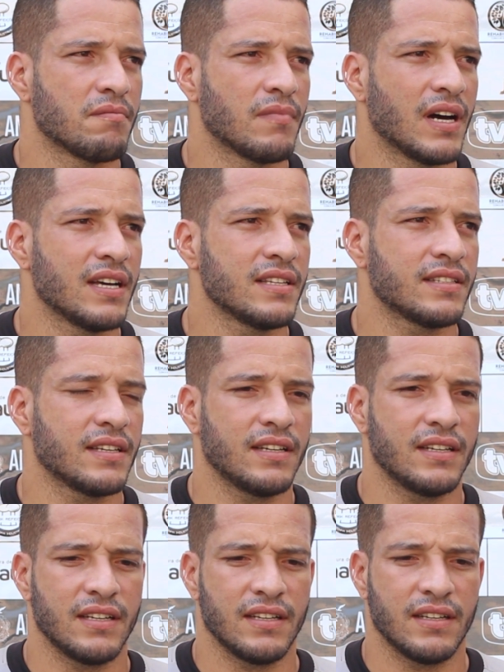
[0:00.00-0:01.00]
Mas
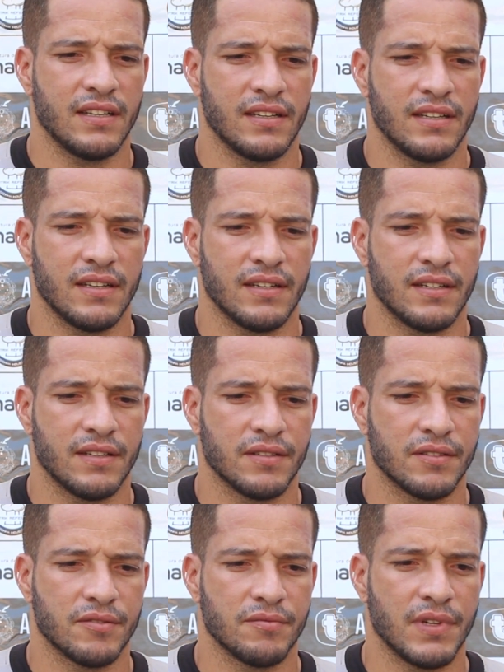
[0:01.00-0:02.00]
é,
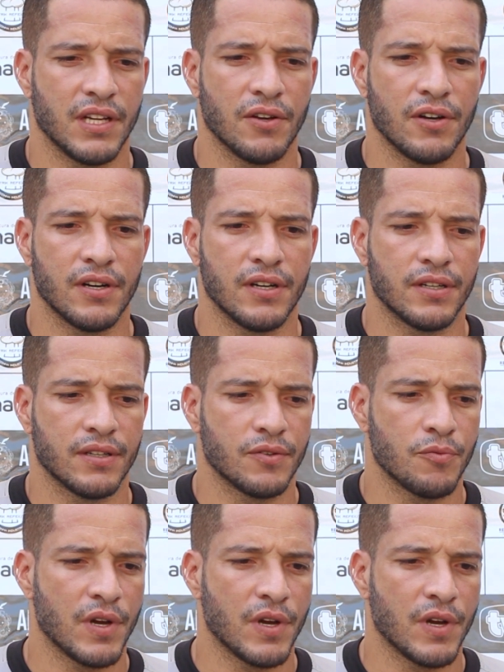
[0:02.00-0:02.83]
o, melhor,